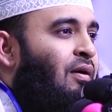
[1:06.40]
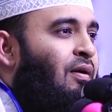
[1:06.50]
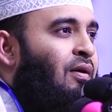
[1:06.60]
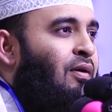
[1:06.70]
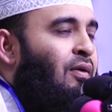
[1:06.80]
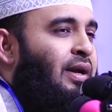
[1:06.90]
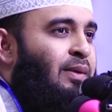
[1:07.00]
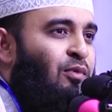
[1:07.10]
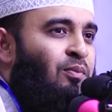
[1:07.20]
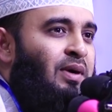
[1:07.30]
ও
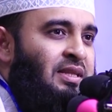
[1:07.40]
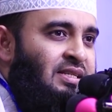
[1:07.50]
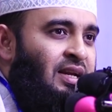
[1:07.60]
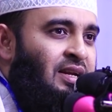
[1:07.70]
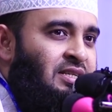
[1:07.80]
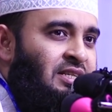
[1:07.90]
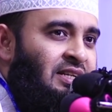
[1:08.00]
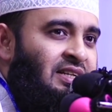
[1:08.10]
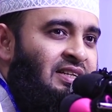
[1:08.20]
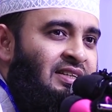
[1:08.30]
এটা মোমবাতি জেনারেশন
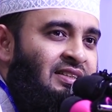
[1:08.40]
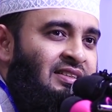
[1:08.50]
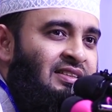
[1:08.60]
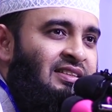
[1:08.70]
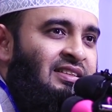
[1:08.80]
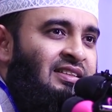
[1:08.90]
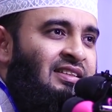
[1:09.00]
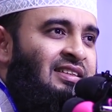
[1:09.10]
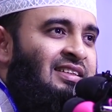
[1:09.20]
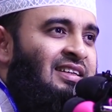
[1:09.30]

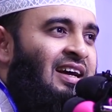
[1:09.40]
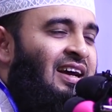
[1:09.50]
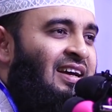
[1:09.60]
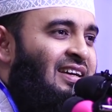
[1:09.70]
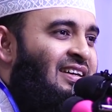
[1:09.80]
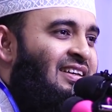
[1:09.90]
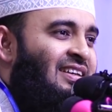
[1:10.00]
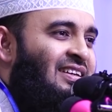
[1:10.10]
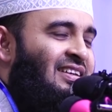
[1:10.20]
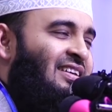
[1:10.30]
হ্যাঁ
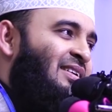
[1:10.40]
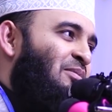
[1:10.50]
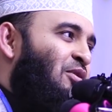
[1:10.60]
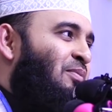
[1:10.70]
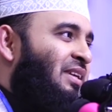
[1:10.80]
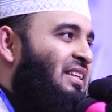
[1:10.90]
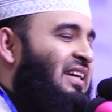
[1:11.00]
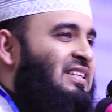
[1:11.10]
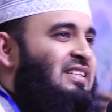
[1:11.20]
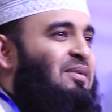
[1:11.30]
মোমবাতি
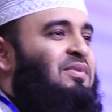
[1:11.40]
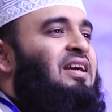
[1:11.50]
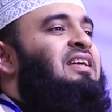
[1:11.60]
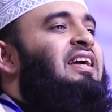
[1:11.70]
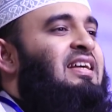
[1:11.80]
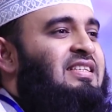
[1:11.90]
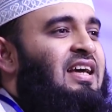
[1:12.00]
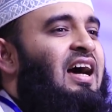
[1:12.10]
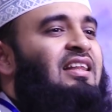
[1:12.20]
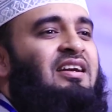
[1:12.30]
দেখেছেন আপনারা ঠিক আছে
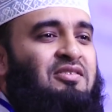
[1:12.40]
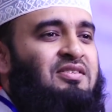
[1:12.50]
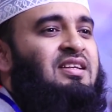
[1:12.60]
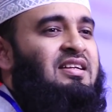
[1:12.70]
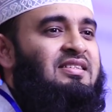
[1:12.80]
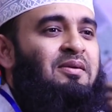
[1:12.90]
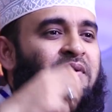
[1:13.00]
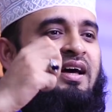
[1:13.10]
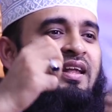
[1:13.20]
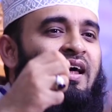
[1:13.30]
আল্লাহ রাসুল্লাহ
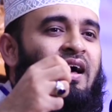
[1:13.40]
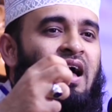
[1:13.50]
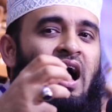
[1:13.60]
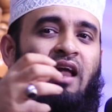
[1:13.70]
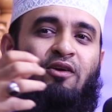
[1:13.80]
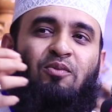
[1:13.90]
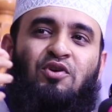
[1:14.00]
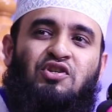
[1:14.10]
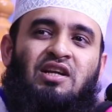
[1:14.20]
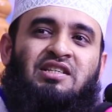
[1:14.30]
ইসলামকে আল্লাহ আলোর
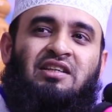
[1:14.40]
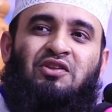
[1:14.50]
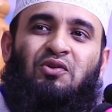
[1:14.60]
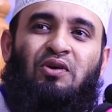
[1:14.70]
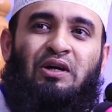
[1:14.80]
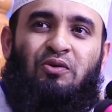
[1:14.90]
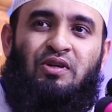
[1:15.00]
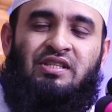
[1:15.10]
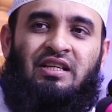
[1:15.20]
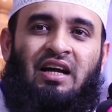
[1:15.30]
মশালের সাথে তুলনা
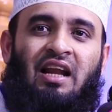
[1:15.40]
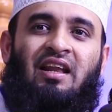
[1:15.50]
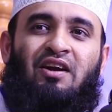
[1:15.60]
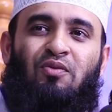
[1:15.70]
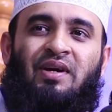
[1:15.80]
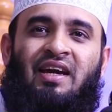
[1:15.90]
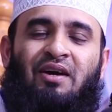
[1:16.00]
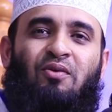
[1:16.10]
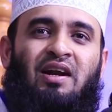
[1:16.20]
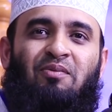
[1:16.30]
করেছেন আল্লাহর নবীকে
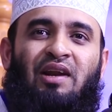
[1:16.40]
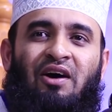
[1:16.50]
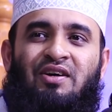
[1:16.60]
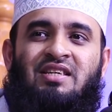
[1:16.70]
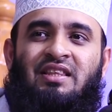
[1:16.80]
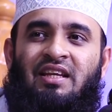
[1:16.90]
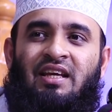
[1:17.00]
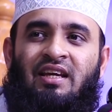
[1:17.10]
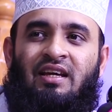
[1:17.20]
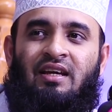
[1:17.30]
কোরআনে বলা হয়েছে
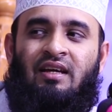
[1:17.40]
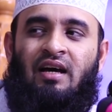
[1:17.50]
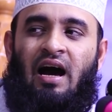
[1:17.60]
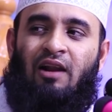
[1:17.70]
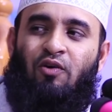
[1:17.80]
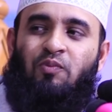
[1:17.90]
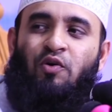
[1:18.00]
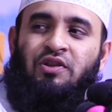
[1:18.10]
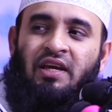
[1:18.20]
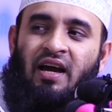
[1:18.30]
তিনি
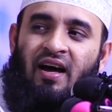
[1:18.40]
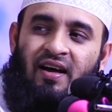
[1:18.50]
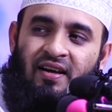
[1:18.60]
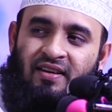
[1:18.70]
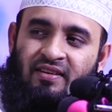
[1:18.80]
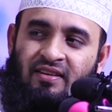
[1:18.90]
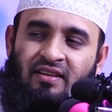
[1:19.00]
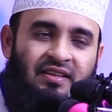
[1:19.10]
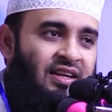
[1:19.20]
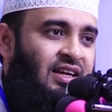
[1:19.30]
আলোকবর্তিকা
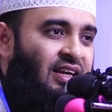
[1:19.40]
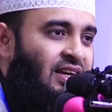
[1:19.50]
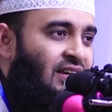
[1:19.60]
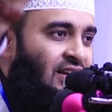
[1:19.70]
তিনি কি